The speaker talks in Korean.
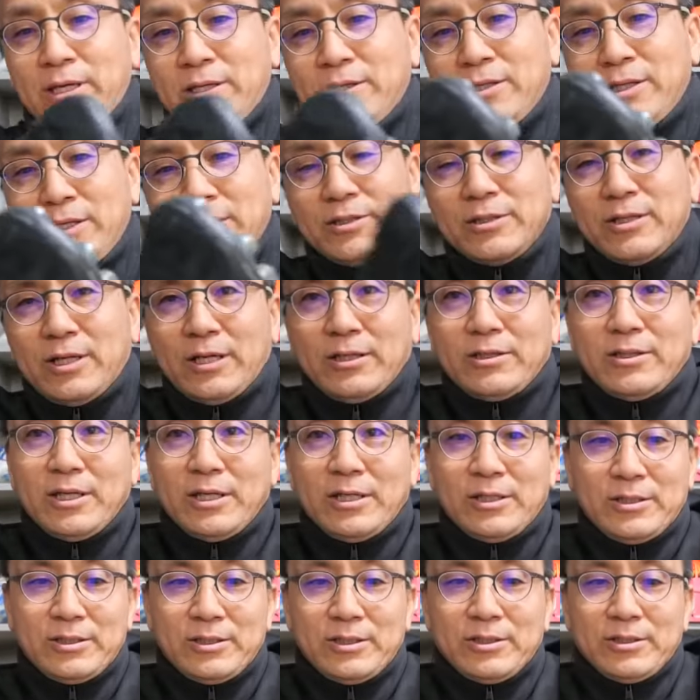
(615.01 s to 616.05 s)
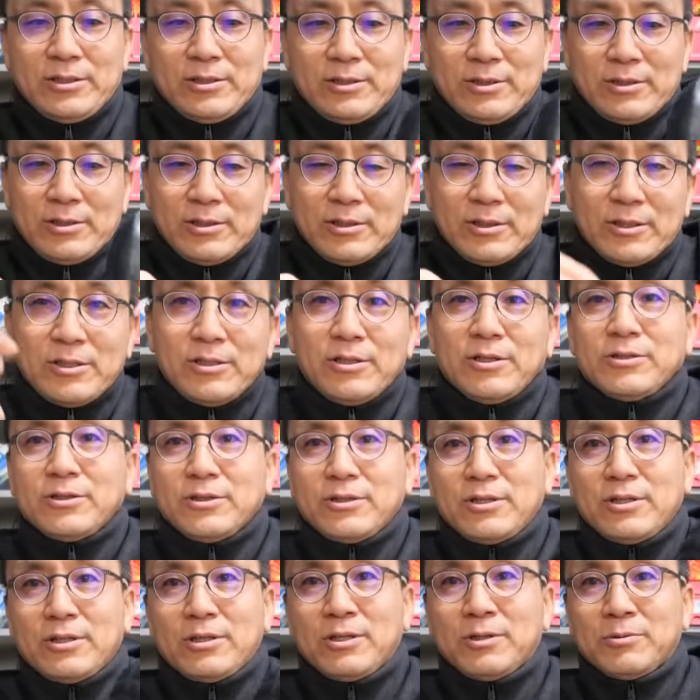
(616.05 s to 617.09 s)
DS 라이트 에이지를
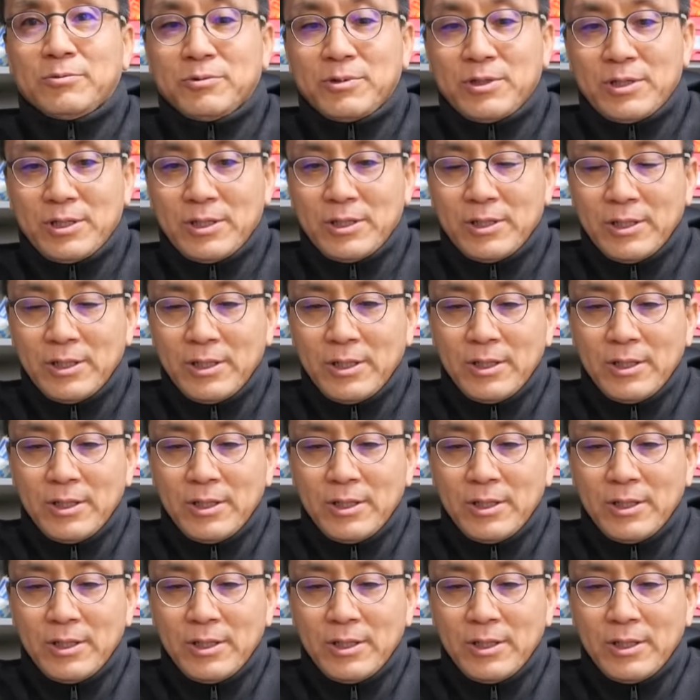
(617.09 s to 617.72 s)
신었었기 때문에